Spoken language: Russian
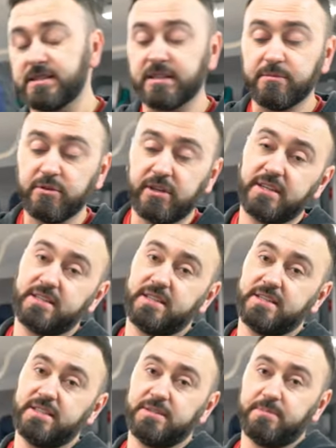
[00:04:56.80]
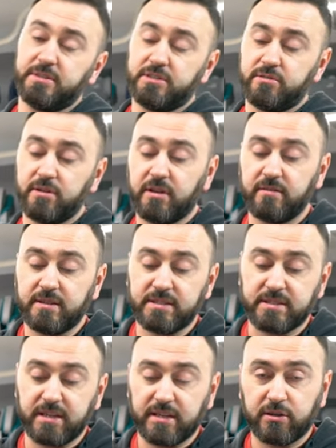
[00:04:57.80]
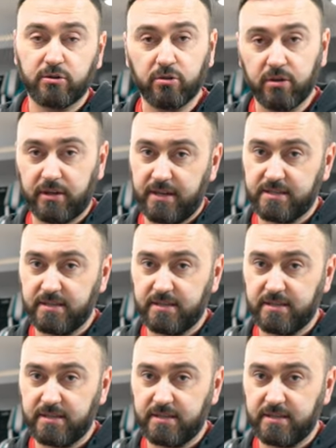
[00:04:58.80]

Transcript: Само кресло здесь пристегивается только